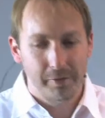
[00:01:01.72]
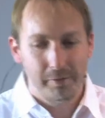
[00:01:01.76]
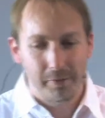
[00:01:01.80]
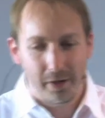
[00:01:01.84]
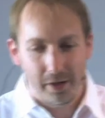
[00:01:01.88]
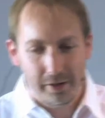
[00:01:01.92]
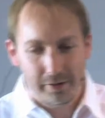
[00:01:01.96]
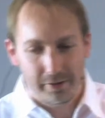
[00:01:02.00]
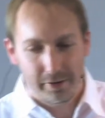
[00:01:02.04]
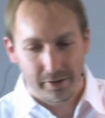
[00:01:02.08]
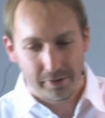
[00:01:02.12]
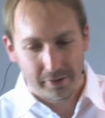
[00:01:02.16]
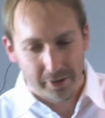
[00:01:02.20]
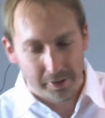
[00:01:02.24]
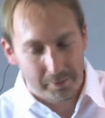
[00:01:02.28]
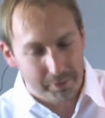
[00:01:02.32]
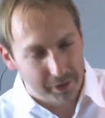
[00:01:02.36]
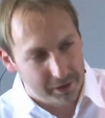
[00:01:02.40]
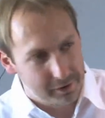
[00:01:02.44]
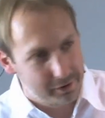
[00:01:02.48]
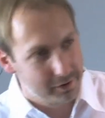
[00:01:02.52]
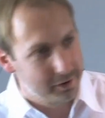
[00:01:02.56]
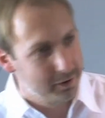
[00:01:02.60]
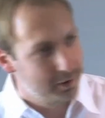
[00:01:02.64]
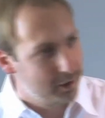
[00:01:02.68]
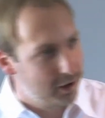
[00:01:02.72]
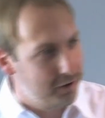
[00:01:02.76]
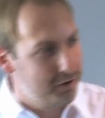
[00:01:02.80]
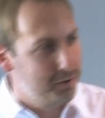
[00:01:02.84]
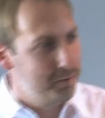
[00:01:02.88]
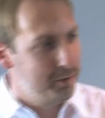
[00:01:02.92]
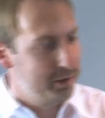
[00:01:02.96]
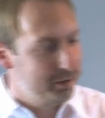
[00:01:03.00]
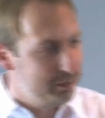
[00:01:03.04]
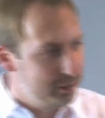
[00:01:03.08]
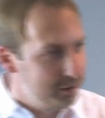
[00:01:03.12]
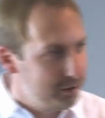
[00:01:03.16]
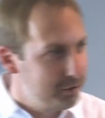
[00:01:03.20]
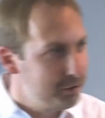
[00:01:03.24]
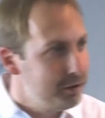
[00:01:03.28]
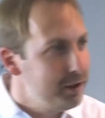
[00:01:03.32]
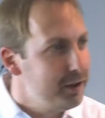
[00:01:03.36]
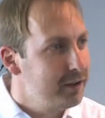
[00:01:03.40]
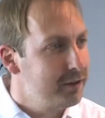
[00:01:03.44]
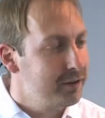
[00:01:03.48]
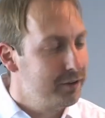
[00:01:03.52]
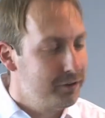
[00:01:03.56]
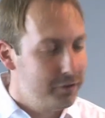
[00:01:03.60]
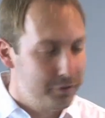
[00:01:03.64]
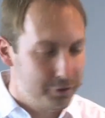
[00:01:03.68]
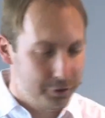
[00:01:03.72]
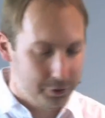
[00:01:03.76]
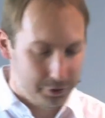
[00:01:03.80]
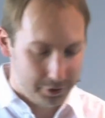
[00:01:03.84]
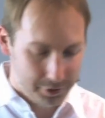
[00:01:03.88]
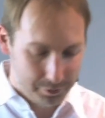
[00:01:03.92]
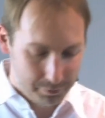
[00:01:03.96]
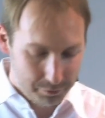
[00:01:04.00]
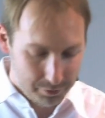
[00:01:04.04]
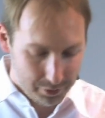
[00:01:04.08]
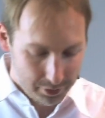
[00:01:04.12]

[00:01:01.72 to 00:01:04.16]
macht es nicht besser, aber man sieht es wenigstens früher.